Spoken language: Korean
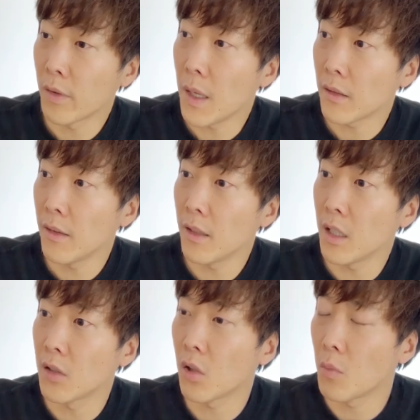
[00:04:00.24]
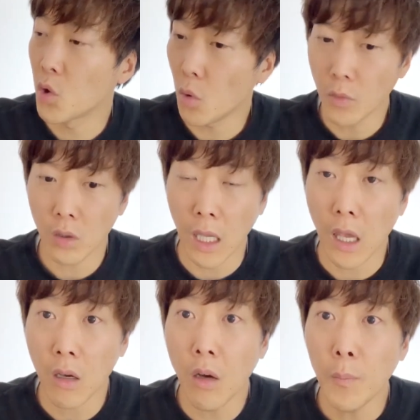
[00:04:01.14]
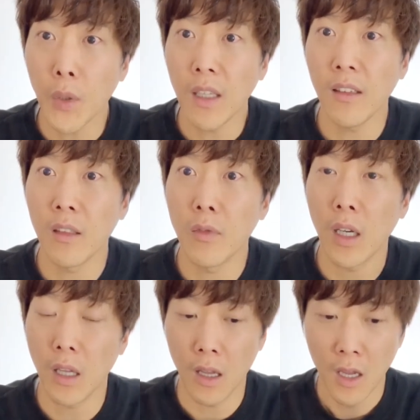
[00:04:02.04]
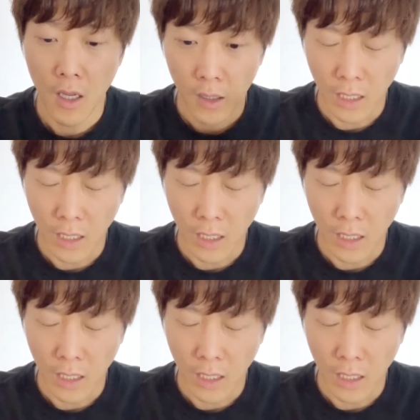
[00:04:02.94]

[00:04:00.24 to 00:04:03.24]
뭐 스마트 시티처럼 좀 더 되게 컴프리엔시브하게